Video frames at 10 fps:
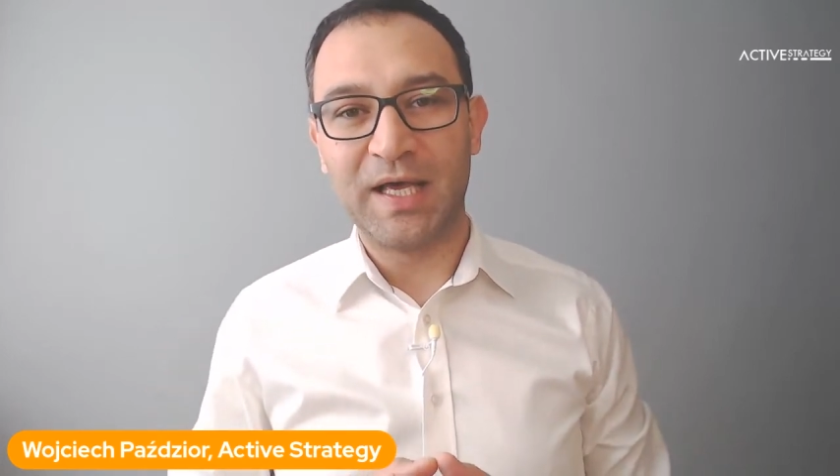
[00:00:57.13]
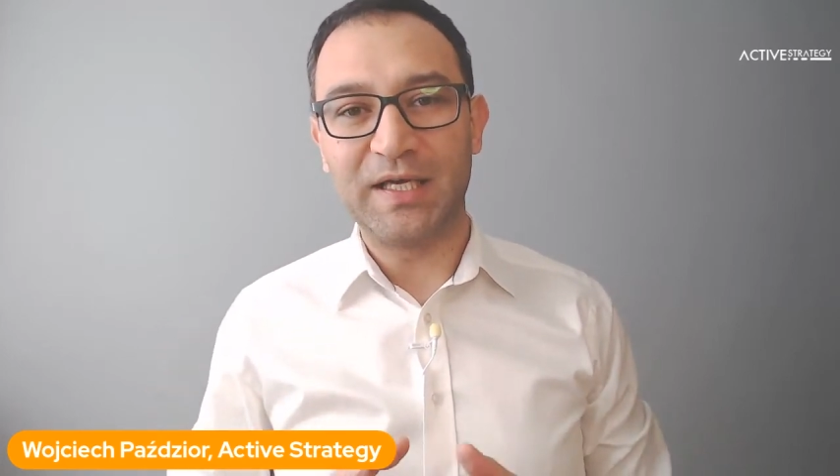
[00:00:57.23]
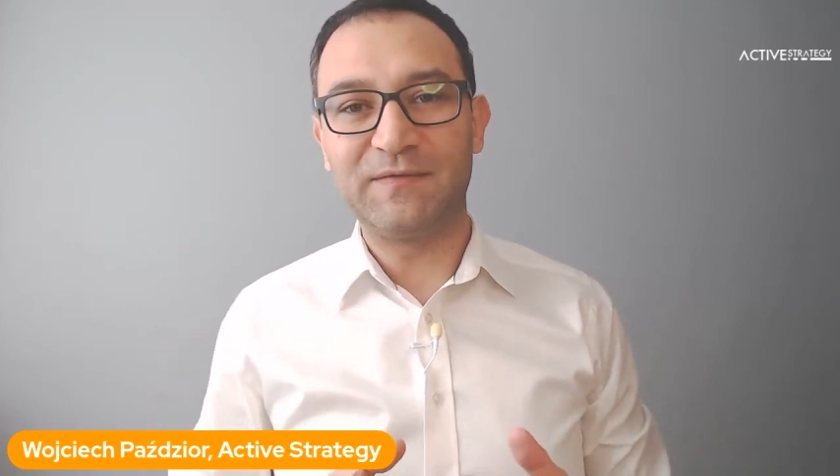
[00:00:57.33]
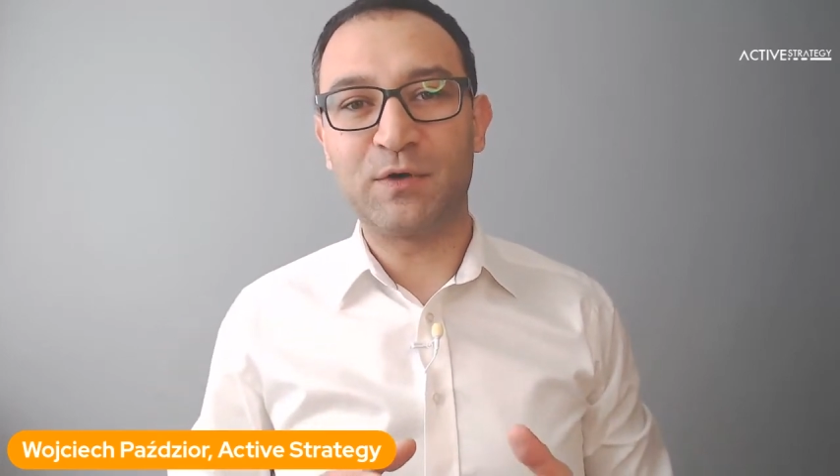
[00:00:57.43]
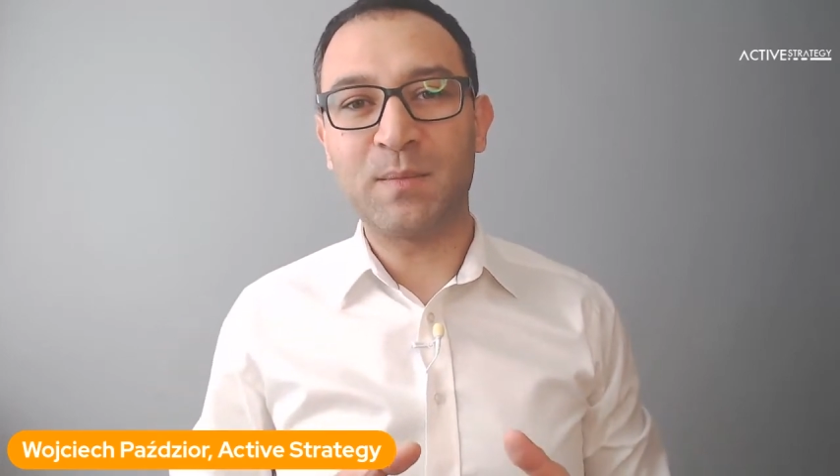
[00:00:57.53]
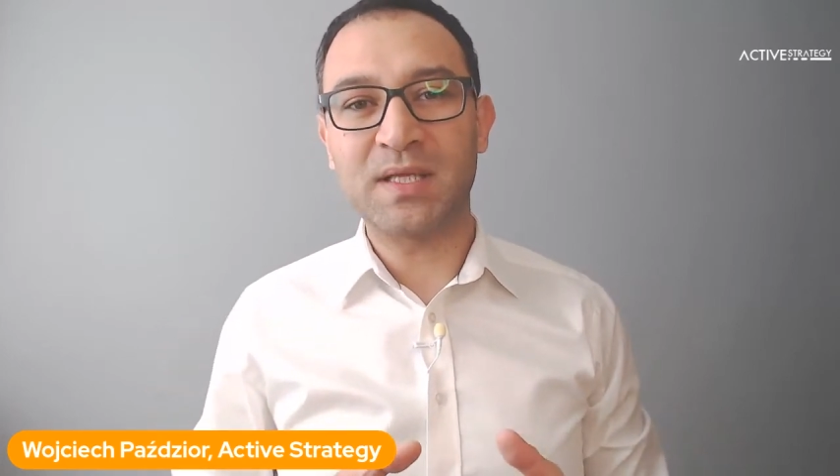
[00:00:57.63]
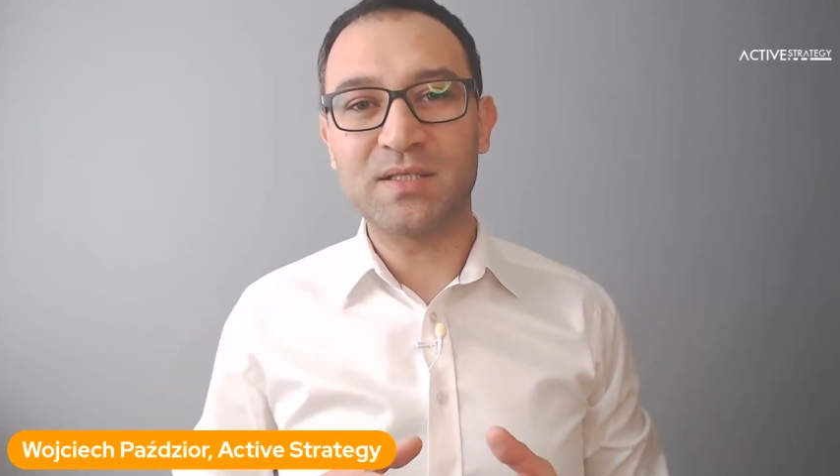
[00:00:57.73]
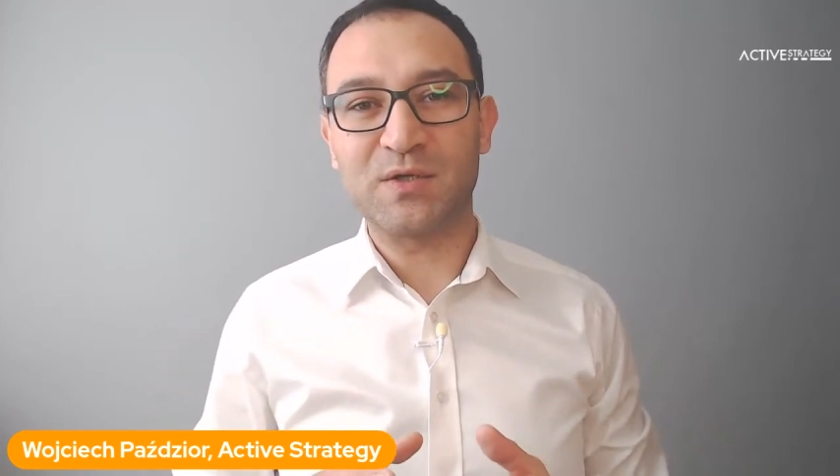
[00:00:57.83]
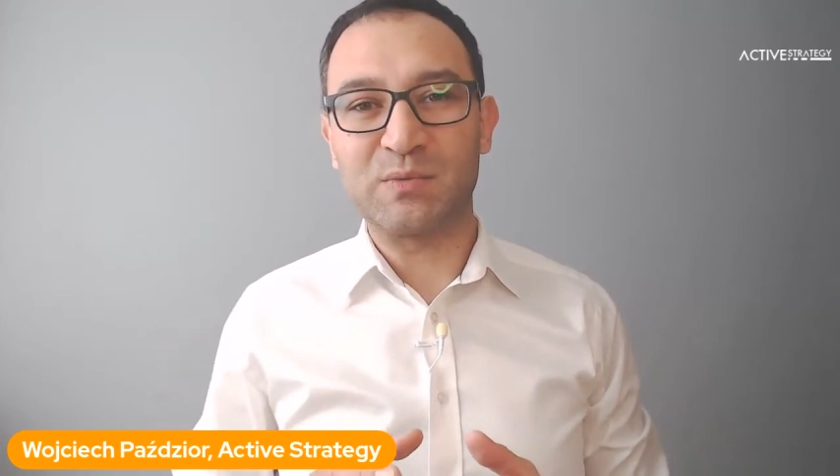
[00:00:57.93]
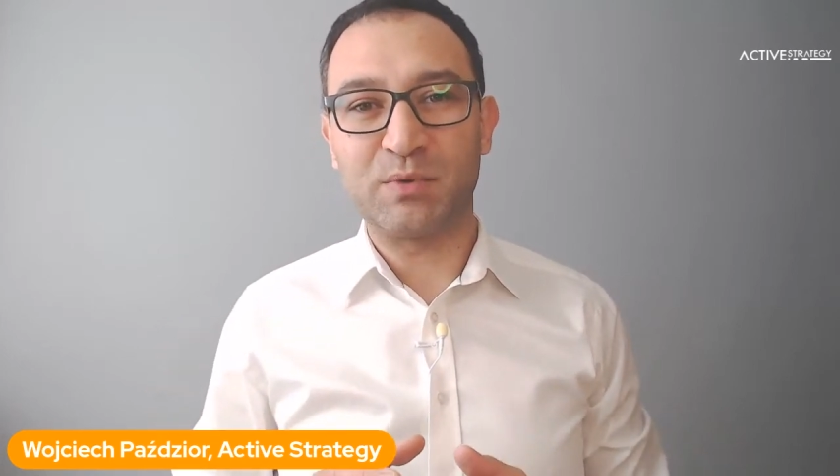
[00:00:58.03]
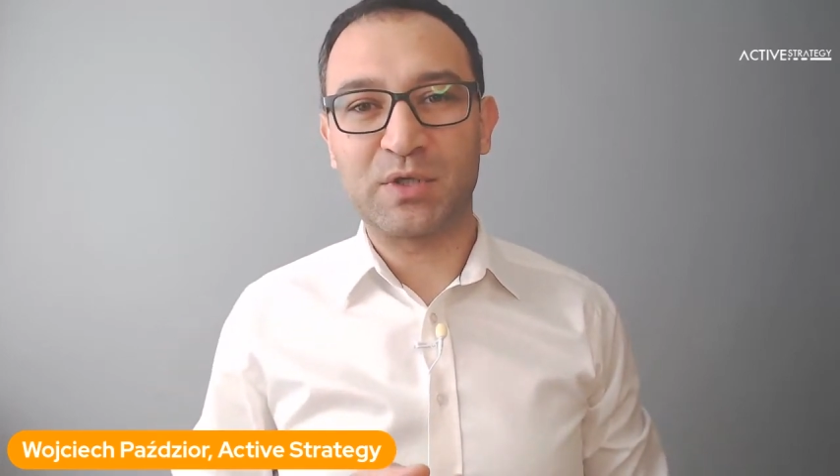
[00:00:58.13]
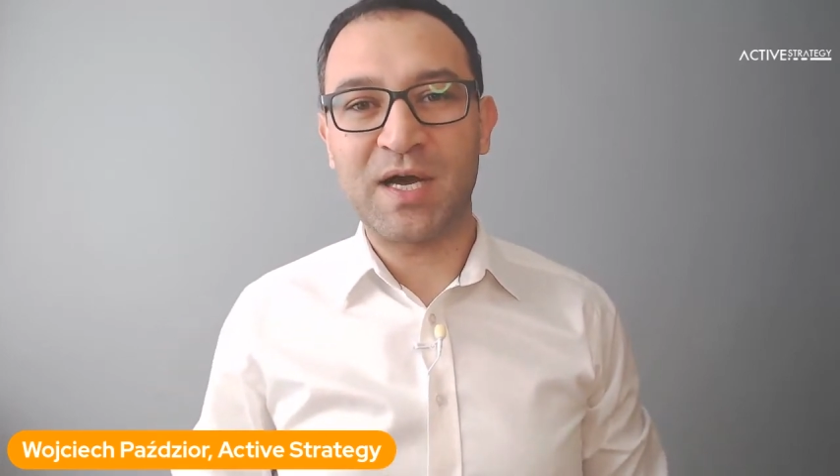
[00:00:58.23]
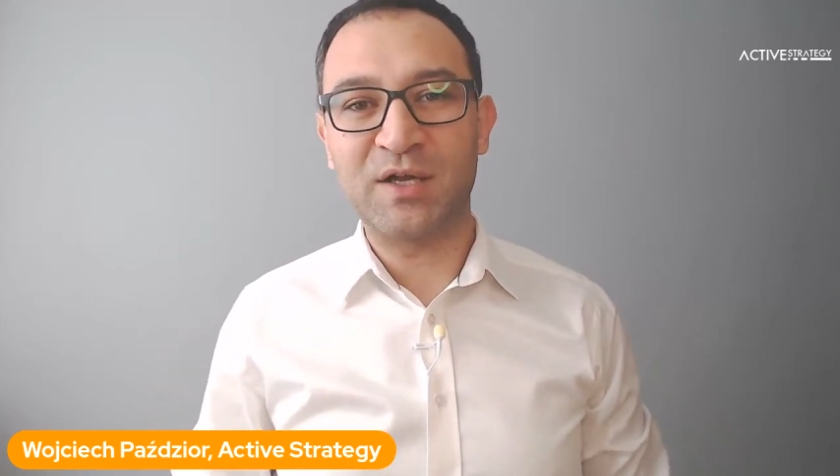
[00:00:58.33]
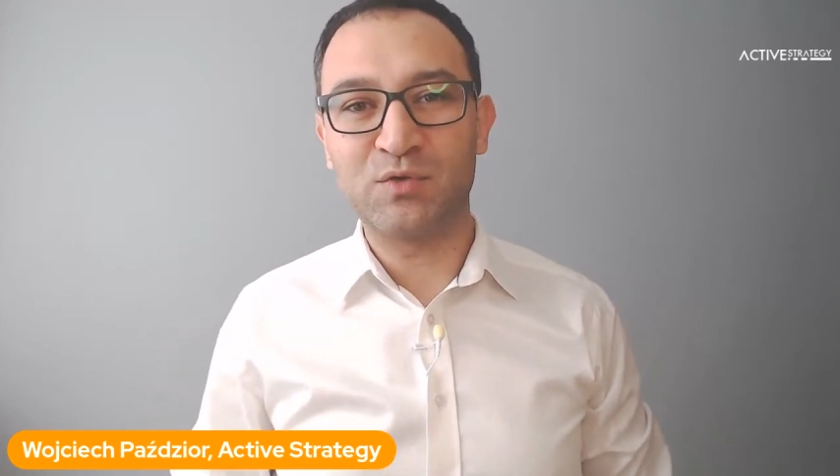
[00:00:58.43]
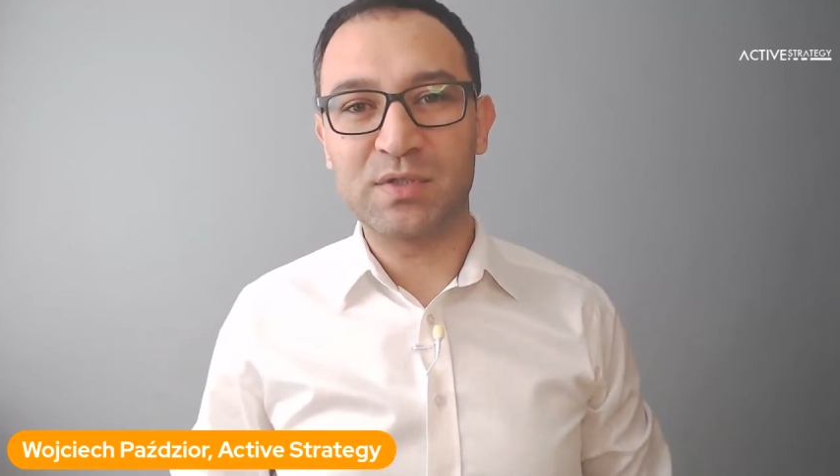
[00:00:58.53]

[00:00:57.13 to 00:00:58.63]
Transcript: Informacje o spotkaniu